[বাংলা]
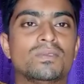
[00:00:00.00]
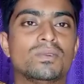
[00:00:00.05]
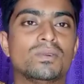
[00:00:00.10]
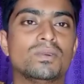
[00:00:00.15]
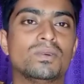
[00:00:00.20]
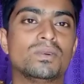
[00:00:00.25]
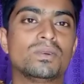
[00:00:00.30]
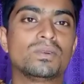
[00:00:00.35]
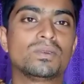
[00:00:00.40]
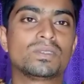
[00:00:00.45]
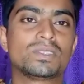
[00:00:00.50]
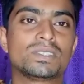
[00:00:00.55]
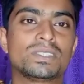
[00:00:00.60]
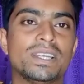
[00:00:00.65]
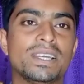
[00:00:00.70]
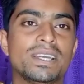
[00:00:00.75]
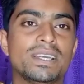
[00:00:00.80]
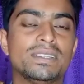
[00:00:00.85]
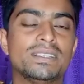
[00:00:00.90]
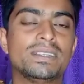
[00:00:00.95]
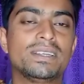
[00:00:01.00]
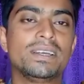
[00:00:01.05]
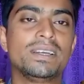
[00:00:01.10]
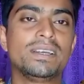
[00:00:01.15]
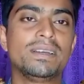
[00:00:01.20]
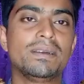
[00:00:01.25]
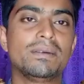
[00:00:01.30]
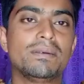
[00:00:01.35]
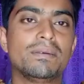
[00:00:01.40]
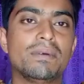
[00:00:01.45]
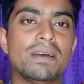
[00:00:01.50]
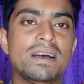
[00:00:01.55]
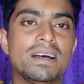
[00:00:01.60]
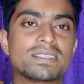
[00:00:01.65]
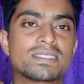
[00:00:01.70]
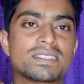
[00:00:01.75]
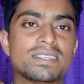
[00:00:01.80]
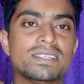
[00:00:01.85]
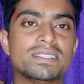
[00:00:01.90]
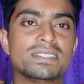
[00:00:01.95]
তো সেক্ষেত্রে
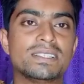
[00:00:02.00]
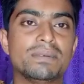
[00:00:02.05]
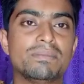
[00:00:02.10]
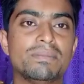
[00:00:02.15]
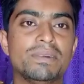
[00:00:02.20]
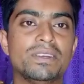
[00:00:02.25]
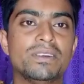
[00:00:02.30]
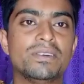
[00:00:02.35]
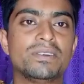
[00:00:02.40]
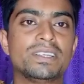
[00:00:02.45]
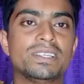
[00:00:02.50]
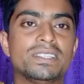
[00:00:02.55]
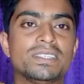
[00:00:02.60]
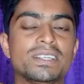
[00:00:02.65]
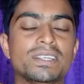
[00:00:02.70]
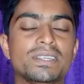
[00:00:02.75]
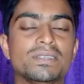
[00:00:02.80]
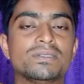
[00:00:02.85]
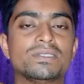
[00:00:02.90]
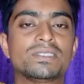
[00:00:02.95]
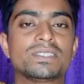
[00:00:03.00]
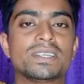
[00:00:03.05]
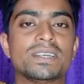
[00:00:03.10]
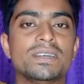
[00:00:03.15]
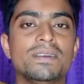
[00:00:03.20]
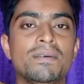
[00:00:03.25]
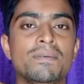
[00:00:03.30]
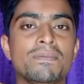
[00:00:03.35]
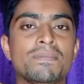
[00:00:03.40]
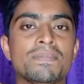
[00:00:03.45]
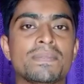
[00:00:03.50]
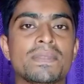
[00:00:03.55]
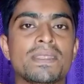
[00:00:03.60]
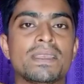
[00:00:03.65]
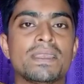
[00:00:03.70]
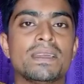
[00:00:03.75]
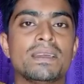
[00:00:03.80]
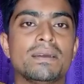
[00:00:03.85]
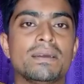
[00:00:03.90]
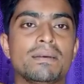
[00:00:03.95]
আজকের যে ভিডিওটি সেটি হচ্ছে
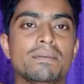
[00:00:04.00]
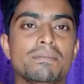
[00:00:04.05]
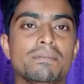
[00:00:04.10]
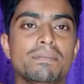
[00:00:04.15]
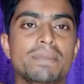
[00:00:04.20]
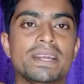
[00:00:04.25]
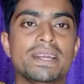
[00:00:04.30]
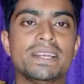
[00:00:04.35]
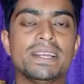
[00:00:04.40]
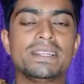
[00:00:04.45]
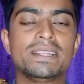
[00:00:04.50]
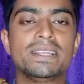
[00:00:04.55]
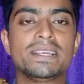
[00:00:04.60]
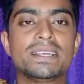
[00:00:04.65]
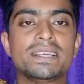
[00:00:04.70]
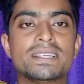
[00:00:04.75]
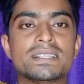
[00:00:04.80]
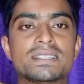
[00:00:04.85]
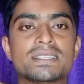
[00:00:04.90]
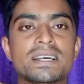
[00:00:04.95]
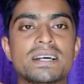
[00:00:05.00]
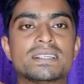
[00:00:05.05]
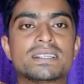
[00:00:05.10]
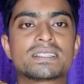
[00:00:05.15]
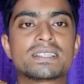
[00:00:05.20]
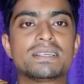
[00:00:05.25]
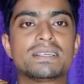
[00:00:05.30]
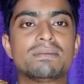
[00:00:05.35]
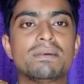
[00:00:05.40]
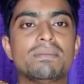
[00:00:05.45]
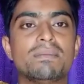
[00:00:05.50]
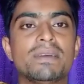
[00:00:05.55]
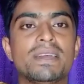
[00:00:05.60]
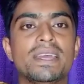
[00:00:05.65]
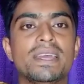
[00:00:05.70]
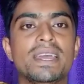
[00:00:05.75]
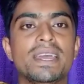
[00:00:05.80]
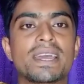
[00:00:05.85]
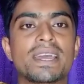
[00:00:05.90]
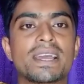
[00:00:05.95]
ব্যাটারি থেকে চার্জ কিভাবে
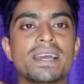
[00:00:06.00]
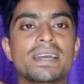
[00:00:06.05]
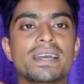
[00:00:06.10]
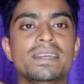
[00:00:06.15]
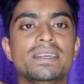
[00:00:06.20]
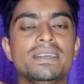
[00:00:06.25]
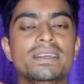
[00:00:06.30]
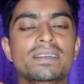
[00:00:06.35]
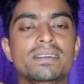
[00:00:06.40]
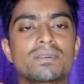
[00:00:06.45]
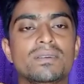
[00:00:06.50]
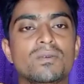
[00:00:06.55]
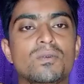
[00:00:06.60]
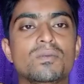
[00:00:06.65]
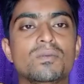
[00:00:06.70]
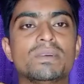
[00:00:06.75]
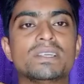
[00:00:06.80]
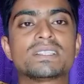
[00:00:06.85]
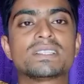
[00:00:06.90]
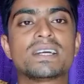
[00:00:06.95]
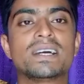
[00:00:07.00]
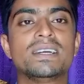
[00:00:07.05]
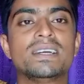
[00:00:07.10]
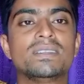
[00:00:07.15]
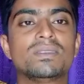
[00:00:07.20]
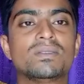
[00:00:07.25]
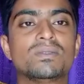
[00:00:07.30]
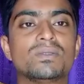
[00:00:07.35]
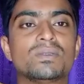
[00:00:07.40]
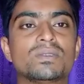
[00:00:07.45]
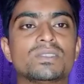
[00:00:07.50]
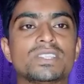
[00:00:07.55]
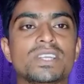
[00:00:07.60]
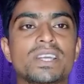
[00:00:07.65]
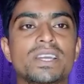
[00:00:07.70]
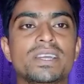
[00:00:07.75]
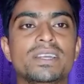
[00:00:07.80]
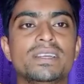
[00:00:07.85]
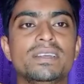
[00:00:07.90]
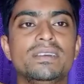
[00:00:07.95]
একাই কমে যায় তো
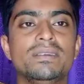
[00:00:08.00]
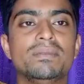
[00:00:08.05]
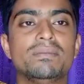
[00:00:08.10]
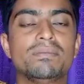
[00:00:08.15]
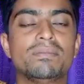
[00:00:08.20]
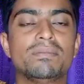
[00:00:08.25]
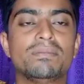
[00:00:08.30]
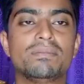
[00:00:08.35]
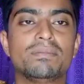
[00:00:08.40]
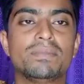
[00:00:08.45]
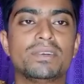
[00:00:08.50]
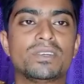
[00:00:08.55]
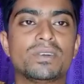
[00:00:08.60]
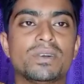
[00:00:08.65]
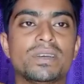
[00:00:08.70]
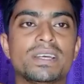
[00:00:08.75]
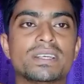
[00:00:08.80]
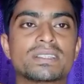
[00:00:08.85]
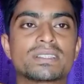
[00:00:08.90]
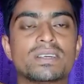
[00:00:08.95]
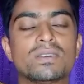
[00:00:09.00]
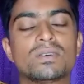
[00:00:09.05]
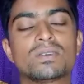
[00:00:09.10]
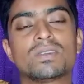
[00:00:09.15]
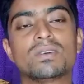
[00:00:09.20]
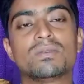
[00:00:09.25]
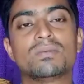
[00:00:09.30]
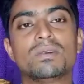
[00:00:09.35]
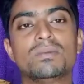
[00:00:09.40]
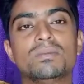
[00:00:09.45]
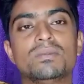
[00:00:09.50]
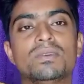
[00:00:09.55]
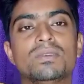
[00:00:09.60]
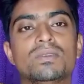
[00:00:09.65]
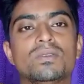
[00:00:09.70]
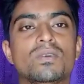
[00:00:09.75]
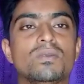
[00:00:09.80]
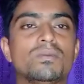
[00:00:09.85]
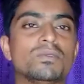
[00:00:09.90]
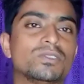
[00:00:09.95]
সেই বিষয়ে আজকে কথা বলবো
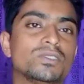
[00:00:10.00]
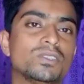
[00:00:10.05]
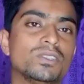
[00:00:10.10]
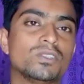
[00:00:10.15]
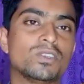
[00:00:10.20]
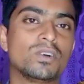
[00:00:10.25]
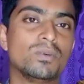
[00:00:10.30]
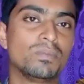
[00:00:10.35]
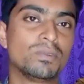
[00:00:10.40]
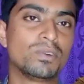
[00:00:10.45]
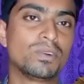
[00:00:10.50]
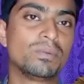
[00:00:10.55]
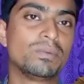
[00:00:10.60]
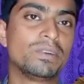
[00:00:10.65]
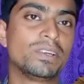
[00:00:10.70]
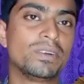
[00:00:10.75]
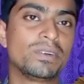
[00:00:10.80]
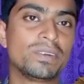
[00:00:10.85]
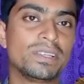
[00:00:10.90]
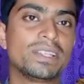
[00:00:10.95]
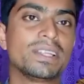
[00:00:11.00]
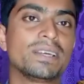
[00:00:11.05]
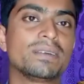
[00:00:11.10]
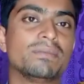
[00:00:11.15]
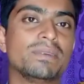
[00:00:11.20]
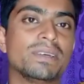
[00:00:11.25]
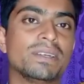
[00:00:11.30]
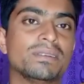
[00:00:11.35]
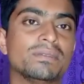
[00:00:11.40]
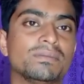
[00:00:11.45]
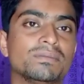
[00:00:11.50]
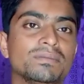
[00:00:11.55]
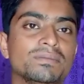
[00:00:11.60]
তো অবশ্যই সম্পূর্ণ ভিডিওটি দেখবেন